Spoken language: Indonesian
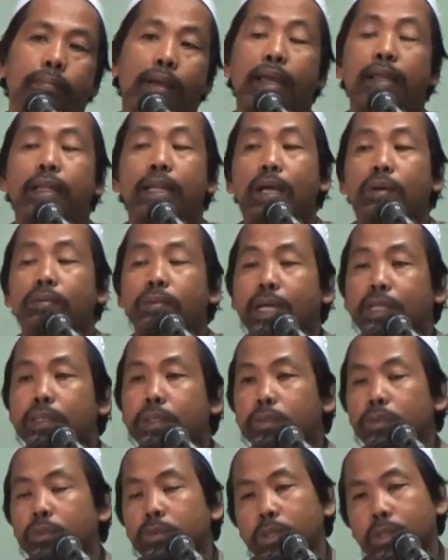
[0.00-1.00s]
Mana
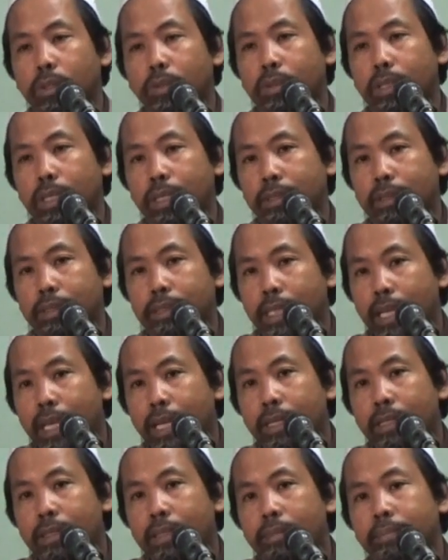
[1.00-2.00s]
waktu untuk
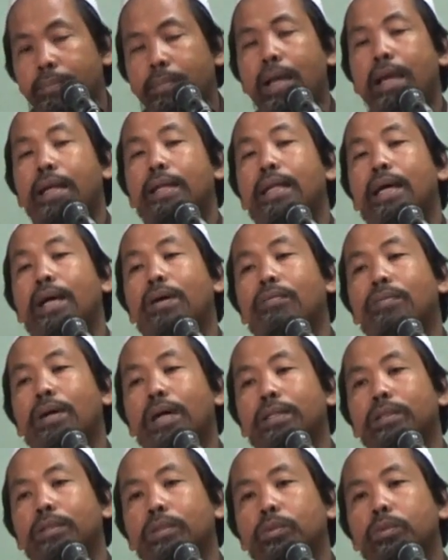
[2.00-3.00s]
kerja, mana
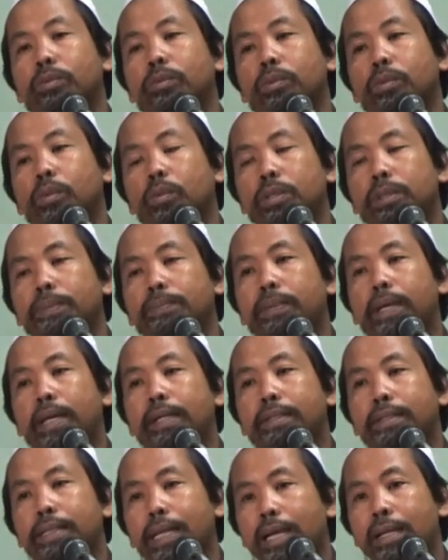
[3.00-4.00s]
waktu untuk
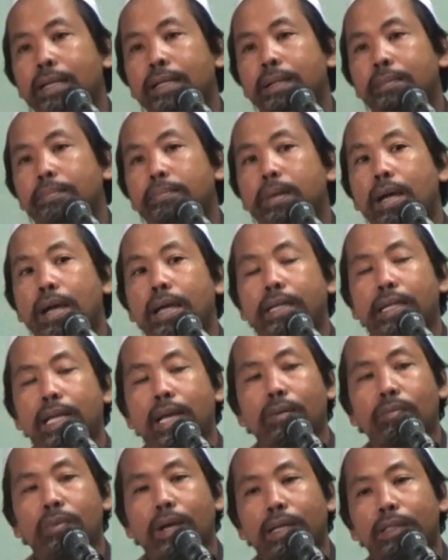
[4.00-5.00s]
ibadah,
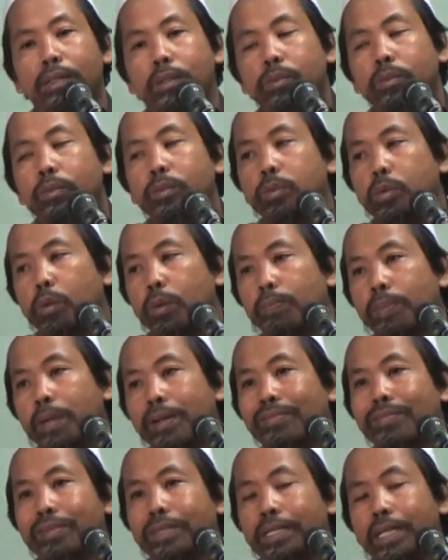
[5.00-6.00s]
mana waktu untuk
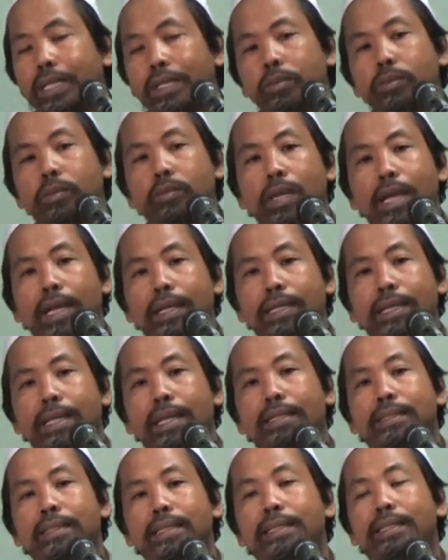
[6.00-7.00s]
berpikir untuk
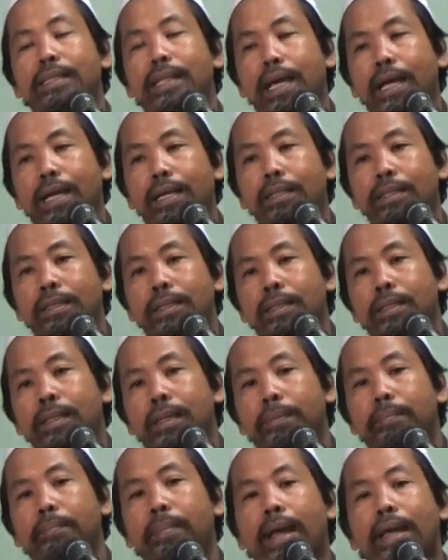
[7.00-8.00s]
akhirat kita.
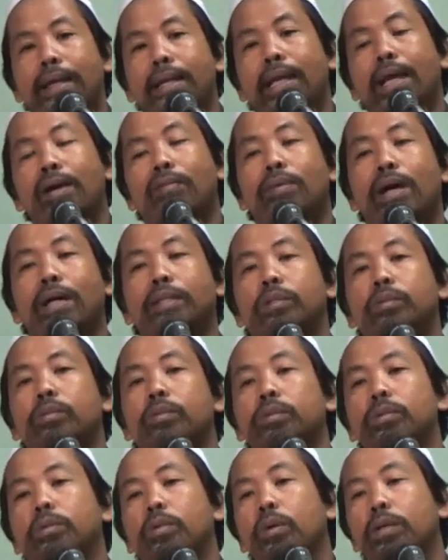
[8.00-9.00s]
Mana waktu
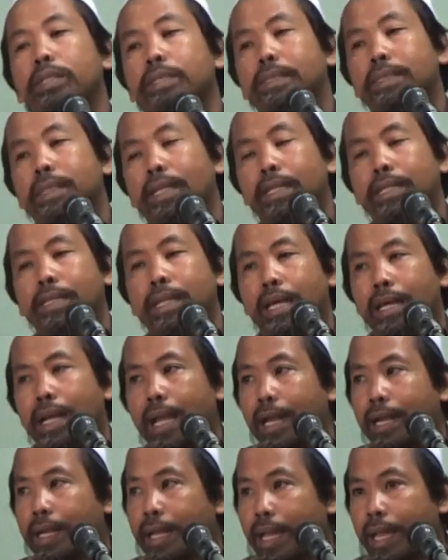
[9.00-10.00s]
untuk istri dan
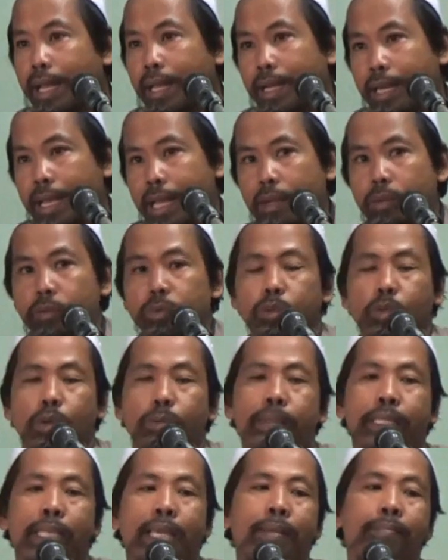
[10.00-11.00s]
anak-anak
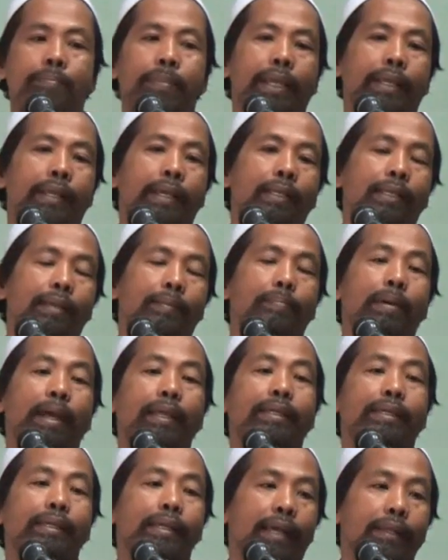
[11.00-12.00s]
untuk menyampaikan
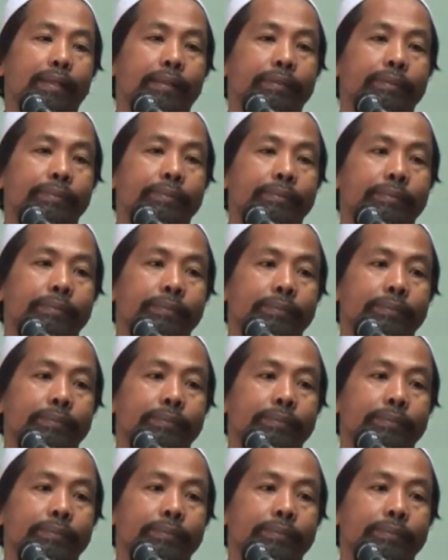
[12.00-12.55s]
kebaikan.